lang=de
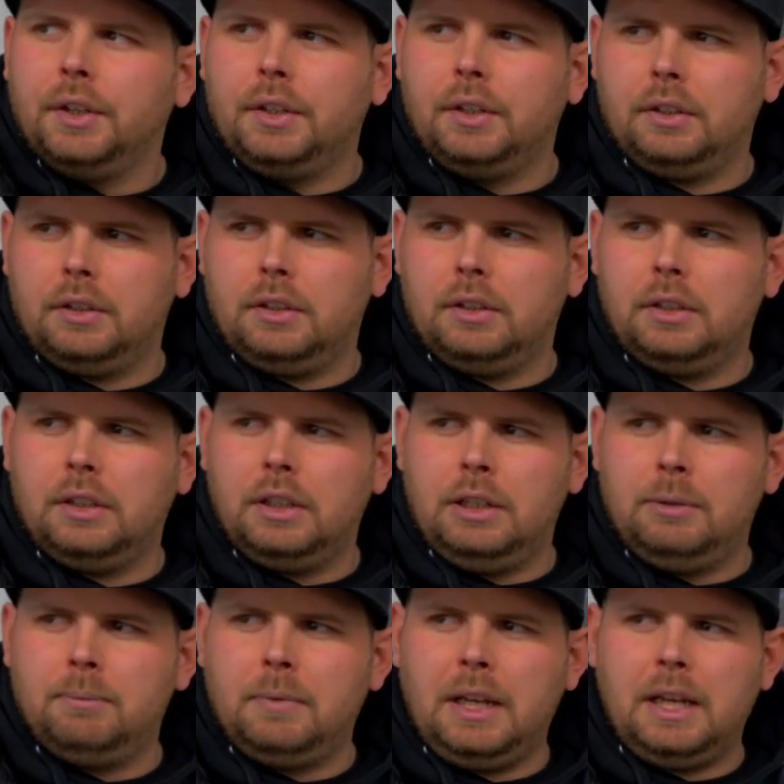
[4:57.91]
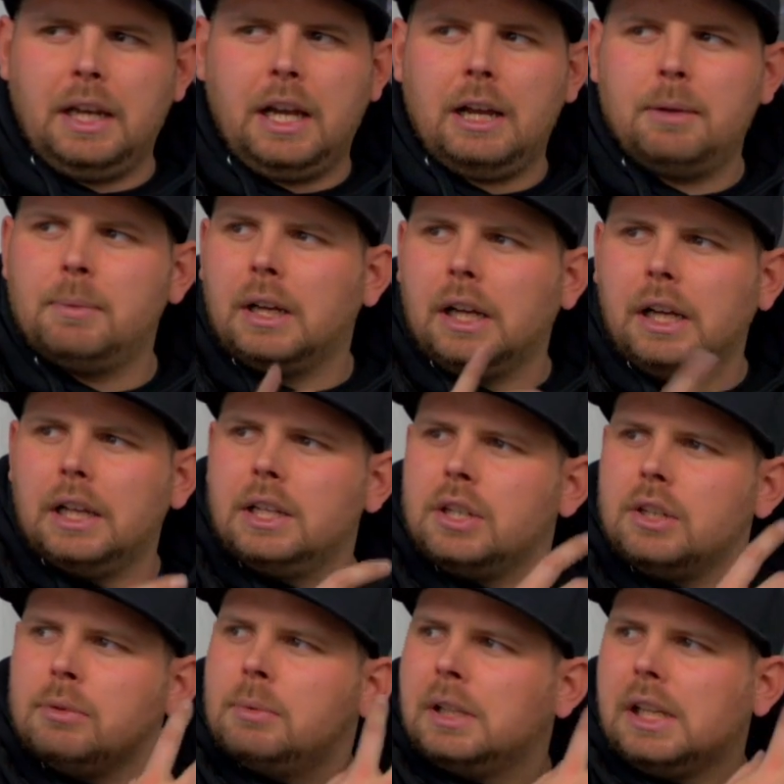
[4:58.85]
Äh, Im
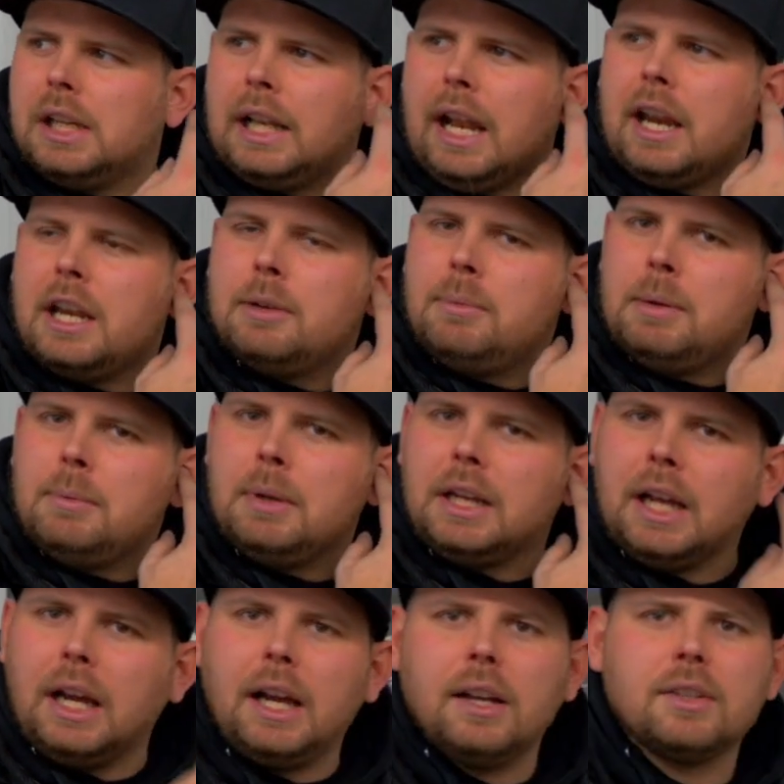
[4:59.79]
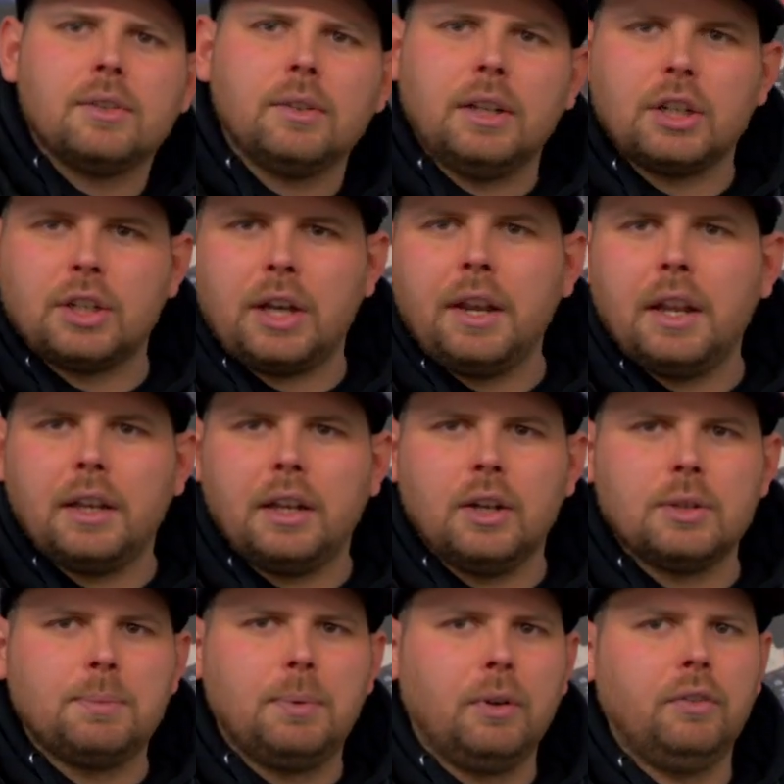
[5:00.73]
NA-Bereich immer die kleine BBK ist so der
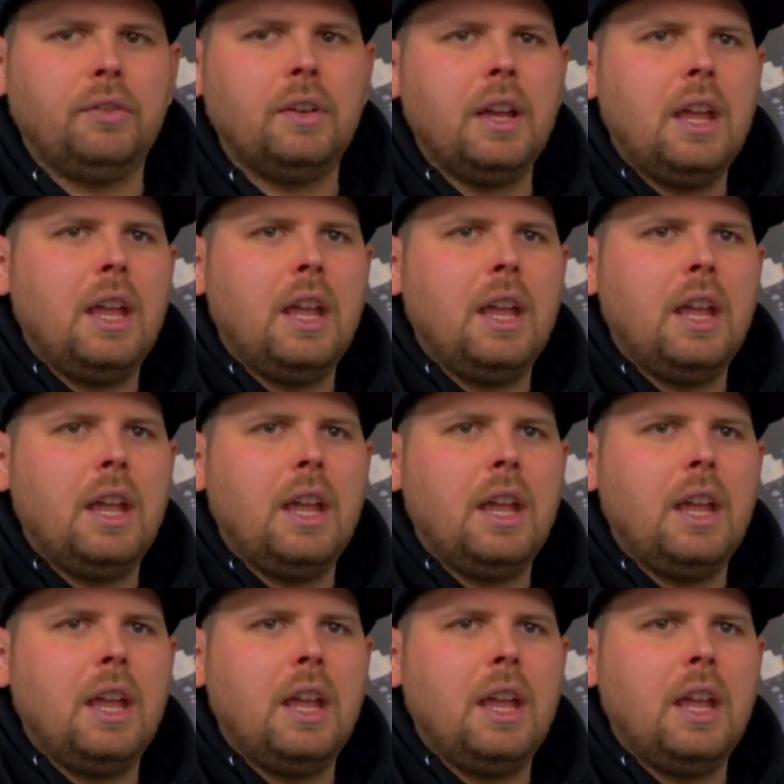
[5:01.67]
Standardauspuff.